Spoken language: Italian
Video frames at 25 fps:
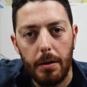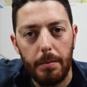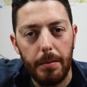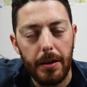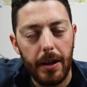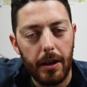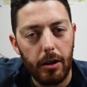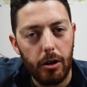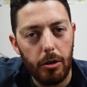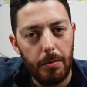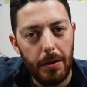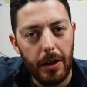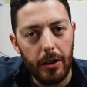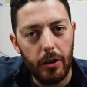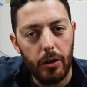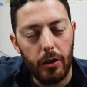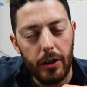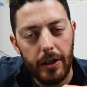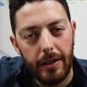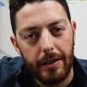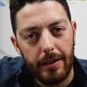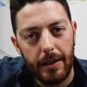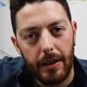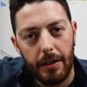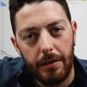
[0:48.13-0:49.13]
mi raccomando
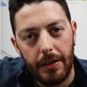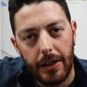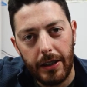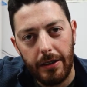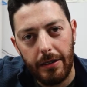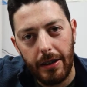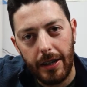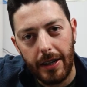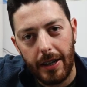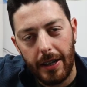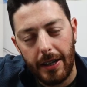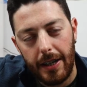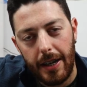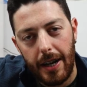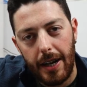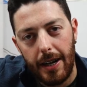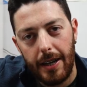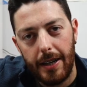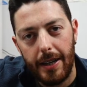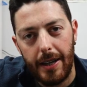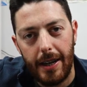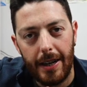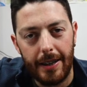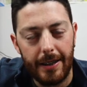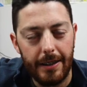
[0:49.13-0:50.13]
iscrivetevi al
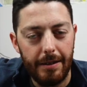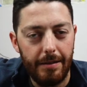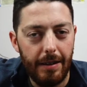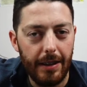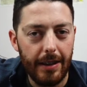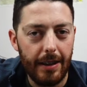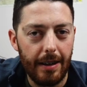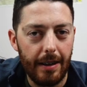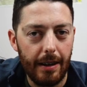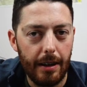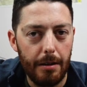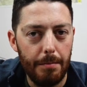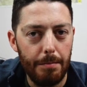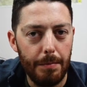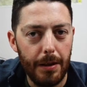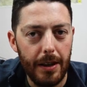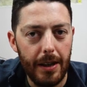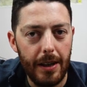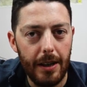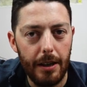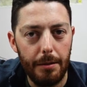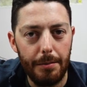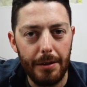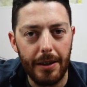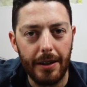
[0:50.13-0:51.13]
canale, attivate la
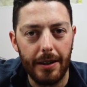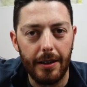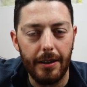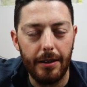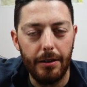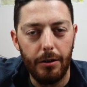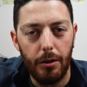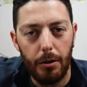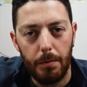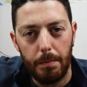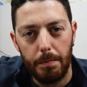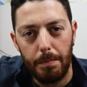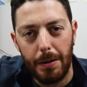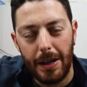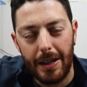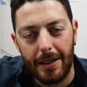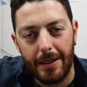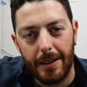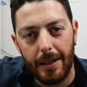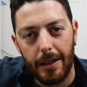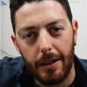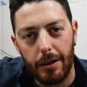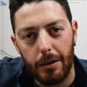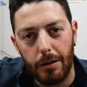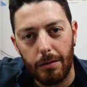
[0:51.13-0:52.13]
campanella per non
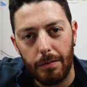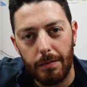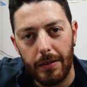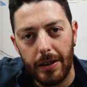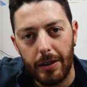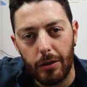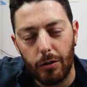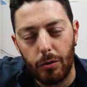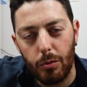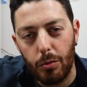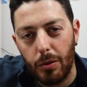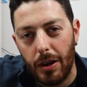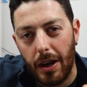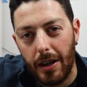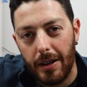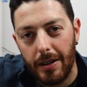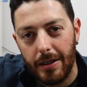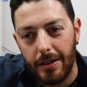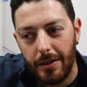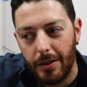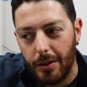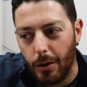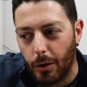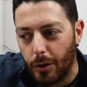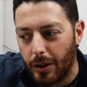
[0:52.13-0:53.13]
perdere nessuna
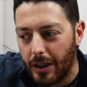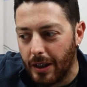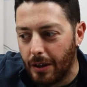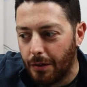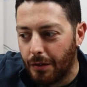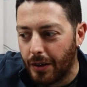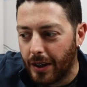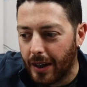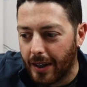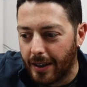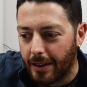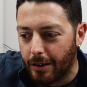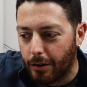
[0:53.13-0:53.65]
notifica,